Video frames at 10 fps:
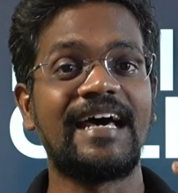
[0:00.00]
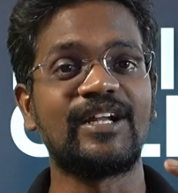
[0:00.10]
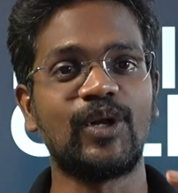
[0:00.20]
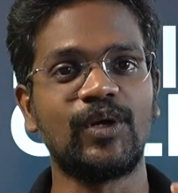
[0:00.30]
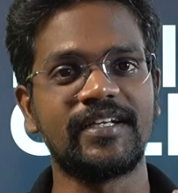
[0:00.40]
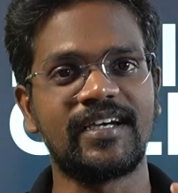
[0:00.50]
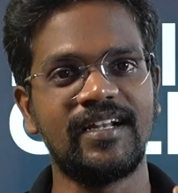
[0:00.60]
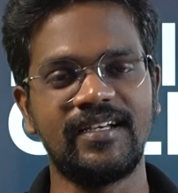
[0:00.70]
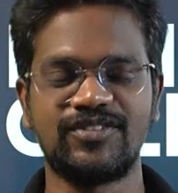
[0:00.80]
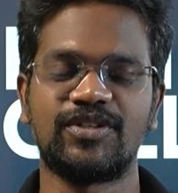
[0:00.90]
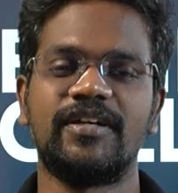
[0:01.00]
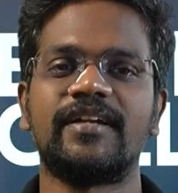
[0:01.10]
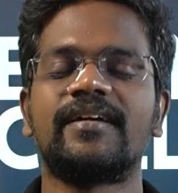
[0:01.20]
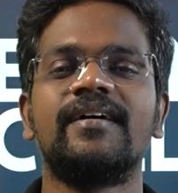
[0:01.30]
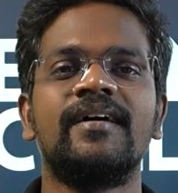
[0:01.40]
ஏரோநாட்டிக்கல்
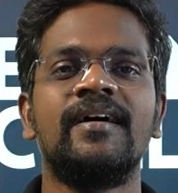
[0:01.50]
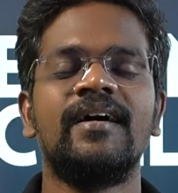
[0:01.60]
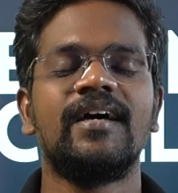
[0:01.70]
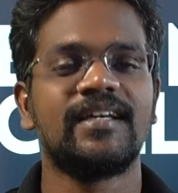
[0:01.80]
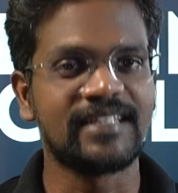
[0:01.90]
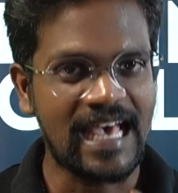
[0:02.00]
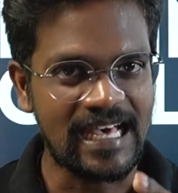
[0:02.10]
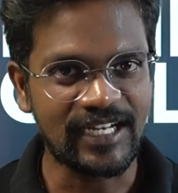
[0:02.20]
இன்ஜினியரிங் இந்த